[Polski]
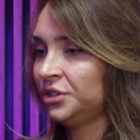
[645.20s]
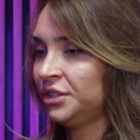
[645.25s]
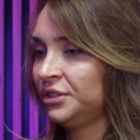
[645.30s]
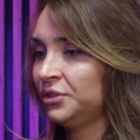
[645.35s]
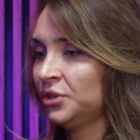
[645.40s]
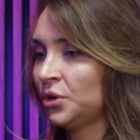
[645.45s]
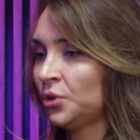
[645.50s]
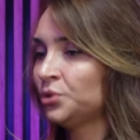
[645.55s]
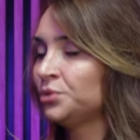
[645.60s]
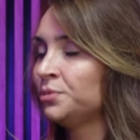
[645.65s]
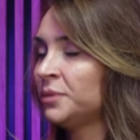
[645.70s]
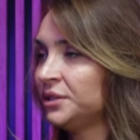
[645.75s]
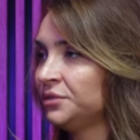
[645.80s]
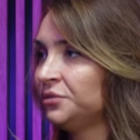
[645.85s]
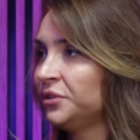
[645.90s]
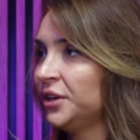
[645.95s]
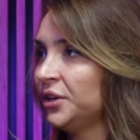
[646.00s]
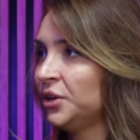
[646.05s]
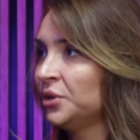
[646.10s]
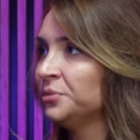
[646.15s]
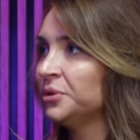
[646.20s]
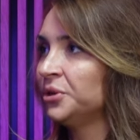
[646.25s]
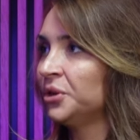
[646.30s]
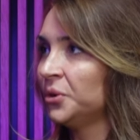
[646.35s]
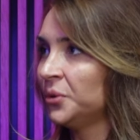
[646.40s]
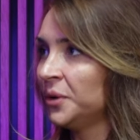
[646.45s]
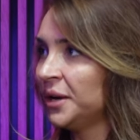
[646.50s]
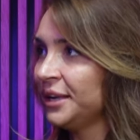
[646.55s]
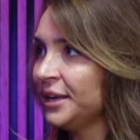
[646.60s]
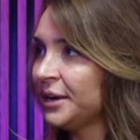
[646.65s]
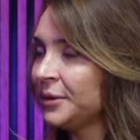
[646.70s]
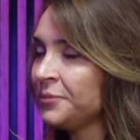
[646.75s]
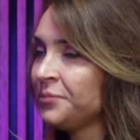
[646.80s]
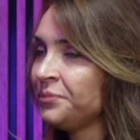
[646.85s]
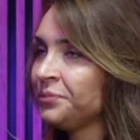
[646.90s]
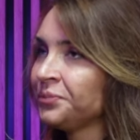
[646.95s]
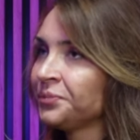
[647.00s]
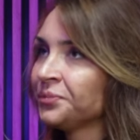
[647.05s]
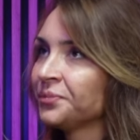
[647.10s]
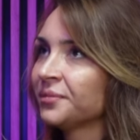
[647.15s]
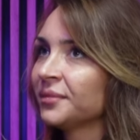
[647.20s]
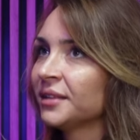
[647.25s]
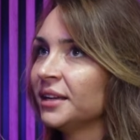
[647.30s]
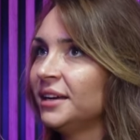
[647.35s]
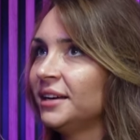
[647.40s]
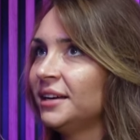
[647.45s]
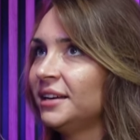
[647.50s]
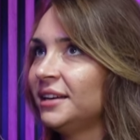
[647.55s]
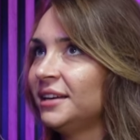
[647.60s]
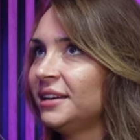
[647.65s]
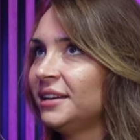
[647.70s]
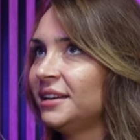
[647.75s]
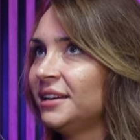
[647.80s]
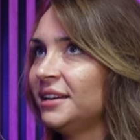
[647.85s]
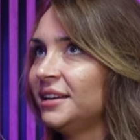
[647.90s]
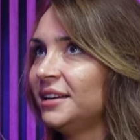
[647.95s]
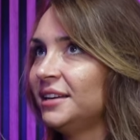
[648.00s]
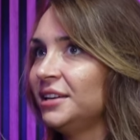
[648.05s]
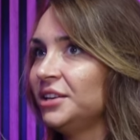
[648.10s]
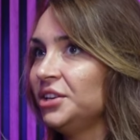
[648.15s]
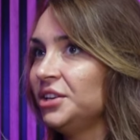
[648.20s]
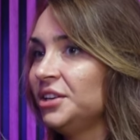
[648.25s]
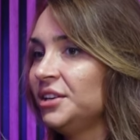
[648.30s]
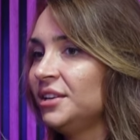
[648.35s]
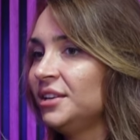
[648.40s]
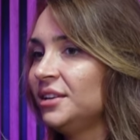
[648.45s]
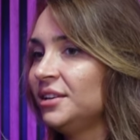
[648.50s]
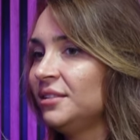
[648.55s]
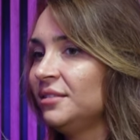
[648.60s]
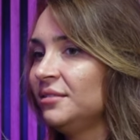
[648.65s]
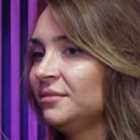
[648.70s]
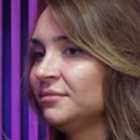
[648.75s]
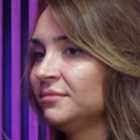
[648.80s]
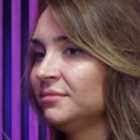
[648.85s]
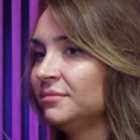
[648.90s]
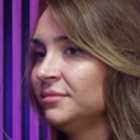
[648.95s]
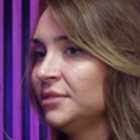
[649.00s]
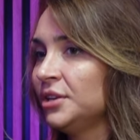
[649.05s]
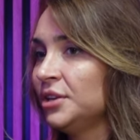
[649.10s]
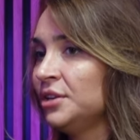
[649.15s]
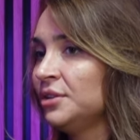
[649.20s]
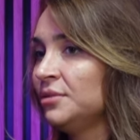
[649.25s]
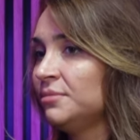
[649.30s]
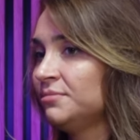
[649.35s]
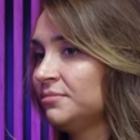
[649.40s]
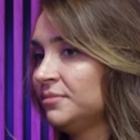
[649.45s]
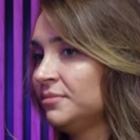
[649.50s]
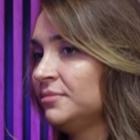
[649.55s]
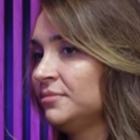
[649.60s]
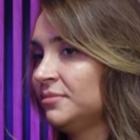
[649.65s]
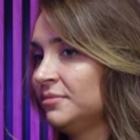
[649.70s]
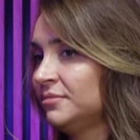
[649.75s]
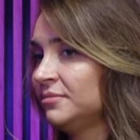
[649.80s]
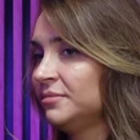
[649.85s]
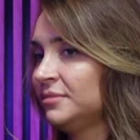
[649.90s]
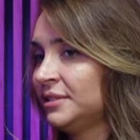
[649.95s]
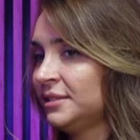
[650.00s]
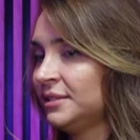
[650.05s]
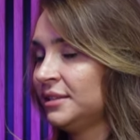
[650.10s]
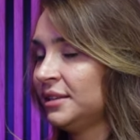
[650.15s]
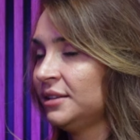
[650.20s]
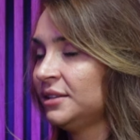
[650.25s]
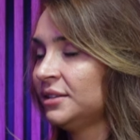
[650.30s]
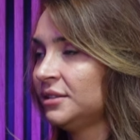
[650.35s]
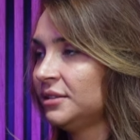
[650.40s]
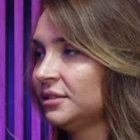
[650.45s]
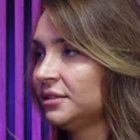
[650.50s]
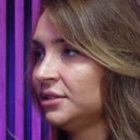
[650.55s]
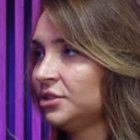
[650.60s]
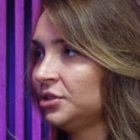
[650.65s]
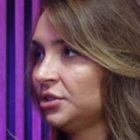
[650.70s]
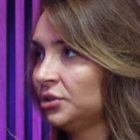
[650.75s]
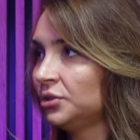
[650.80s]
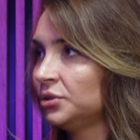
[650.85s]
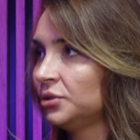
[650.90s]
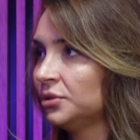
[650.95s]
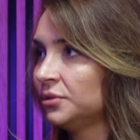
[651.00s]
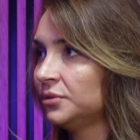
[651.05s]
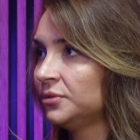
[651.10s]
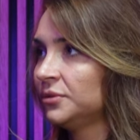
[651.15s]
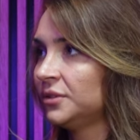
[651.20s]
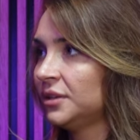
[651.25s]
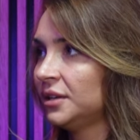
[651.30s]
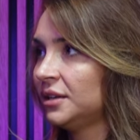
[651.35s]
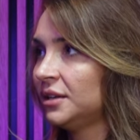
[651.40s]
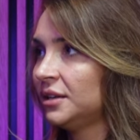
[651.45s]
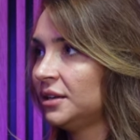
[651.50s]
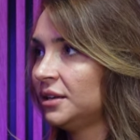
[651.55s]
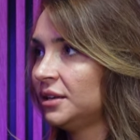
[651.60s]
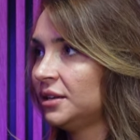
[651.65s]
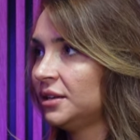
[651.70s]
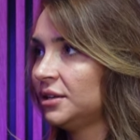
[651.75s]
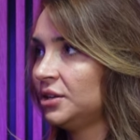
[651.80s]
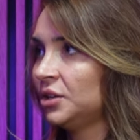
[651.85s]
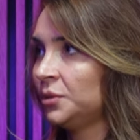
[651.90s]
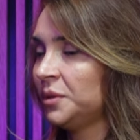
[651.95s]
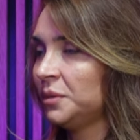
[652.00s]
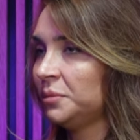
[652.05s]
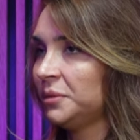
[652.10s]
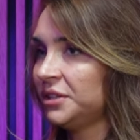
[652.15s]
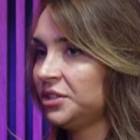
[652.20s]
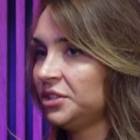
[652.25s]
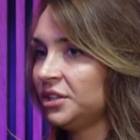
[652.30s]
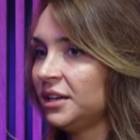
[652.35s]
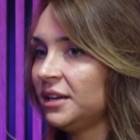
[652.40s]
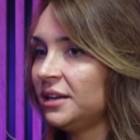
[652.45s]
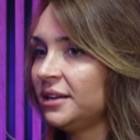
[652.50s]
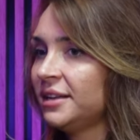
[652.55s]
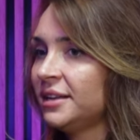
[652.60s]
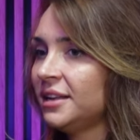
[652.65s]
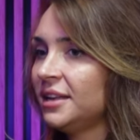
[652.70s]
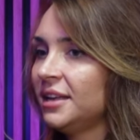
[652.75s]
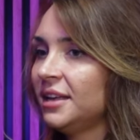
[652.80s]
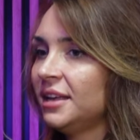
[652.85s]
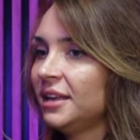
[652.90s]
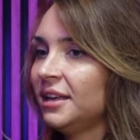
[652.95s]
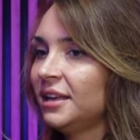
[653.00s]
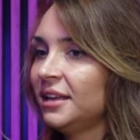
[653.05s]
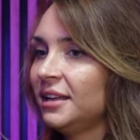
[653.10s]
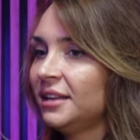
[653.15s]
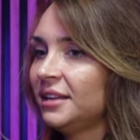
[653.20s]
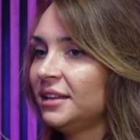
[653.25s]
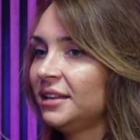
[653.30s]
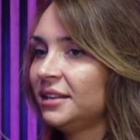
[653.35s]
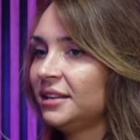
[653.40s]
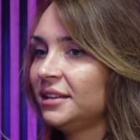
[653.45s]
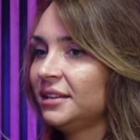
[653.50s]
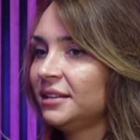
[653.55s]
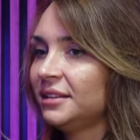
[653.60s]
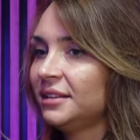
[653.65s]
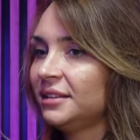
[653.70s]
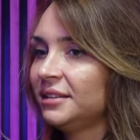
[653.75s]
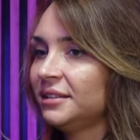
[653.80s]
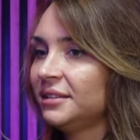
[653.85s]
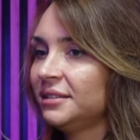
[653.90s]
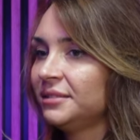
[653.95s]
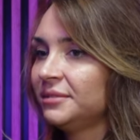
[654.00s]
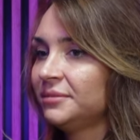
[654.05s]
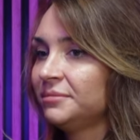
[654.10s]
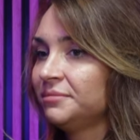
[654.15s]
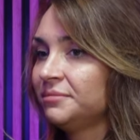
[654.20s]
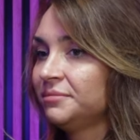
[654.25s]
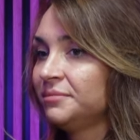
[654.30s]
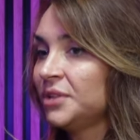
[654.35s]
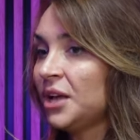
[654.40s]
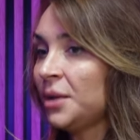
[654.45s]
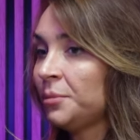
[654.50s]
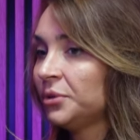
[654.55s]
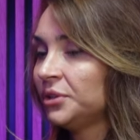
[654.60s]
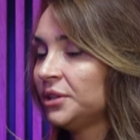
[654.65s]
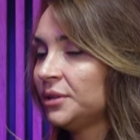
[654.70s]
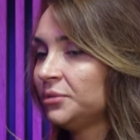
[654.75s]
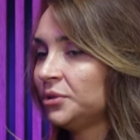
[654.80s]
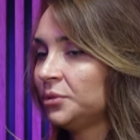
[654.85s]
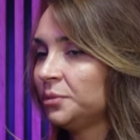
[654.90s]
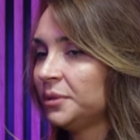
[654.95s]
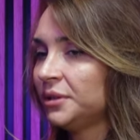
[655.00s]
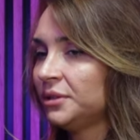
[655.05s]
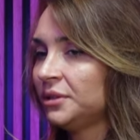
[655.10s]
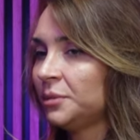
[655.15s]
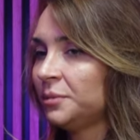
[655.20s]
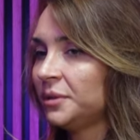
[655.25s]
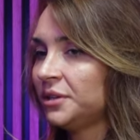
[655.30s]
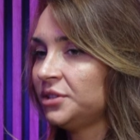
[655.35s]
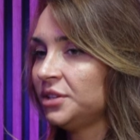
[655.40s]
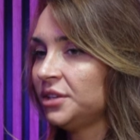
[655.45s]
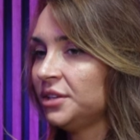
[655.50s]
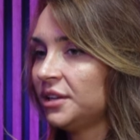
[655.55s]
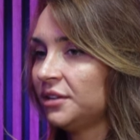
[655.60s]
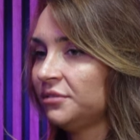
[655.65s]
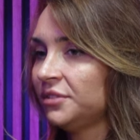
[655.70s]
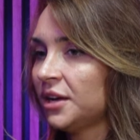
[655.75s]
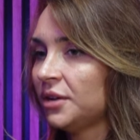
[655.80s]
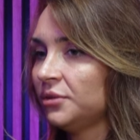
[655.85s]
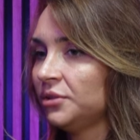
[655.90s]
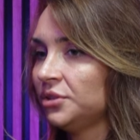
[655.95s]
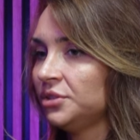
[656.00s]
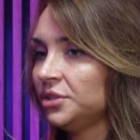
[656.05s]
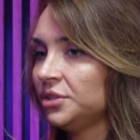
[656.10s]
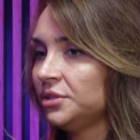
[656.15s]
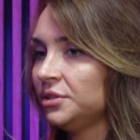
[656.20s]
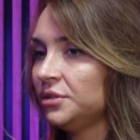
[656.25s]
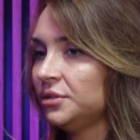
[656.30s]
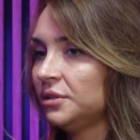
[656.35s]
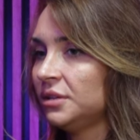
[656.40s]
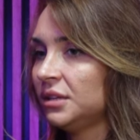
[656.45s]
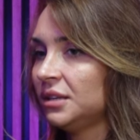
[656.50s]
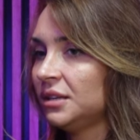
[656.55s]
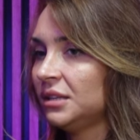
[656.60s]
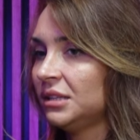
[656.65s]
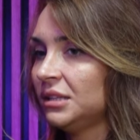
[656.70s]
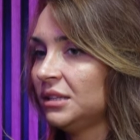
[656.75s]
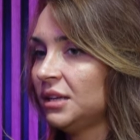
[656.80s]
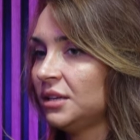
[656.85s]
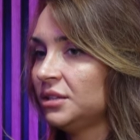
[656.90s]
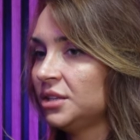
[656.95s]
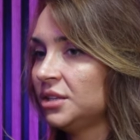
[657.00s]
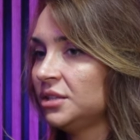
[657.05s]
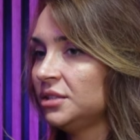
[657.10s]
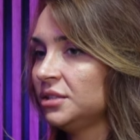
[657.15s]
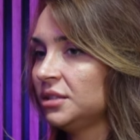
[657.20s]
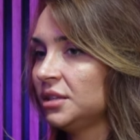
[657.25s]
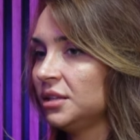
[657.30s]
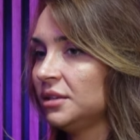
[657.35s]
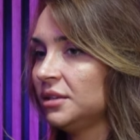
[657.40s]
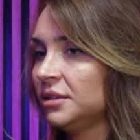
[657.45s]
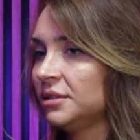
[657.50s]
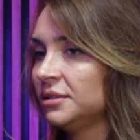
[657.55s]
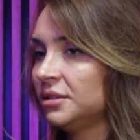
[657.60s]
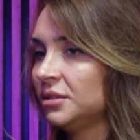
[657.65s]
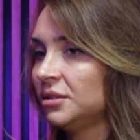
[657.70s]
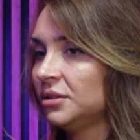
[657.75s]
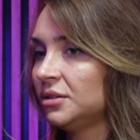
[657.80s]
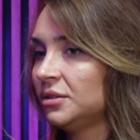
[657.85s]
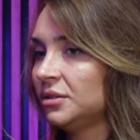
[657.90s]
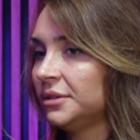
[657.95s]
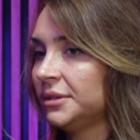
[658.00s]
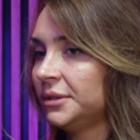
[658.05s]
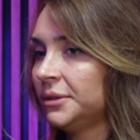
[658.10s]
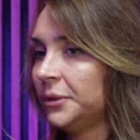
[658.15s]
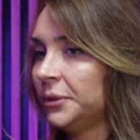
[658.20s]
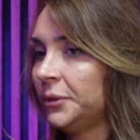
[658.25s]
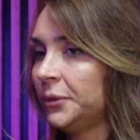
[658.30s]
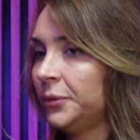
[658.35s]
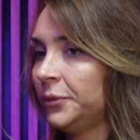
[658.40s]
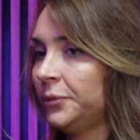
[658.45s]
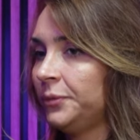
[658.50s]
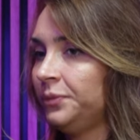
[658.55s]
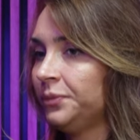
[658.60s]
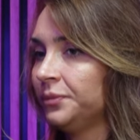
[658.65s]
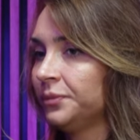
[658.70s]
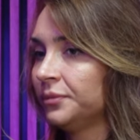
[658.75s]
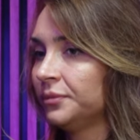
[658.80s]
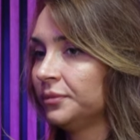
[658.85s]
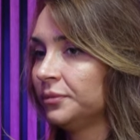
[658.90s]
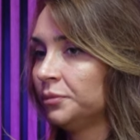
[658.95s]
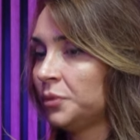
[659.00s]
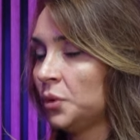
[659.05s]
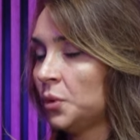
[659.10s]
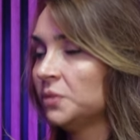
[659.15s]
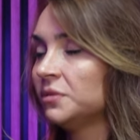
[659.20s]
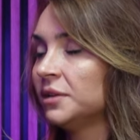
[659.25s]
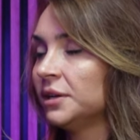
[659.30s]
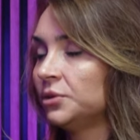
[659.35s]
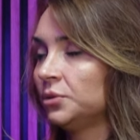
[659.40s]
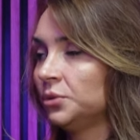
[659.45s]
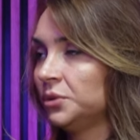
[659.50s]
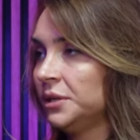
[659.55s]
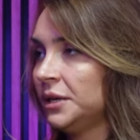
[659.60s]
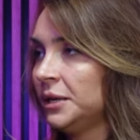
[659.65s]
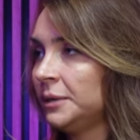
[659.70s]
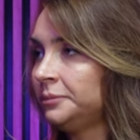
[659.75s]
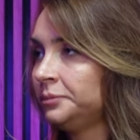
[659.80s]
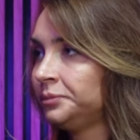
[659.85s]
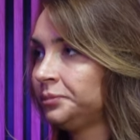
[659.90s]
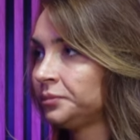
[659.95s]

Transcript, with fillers: dziecko już ma swojego Mikołaja i i z tych środków e, robię paczkę. E, no a potem to, te paczki trafiają do dzieci. E, najczęściej jest to połowa grudnia.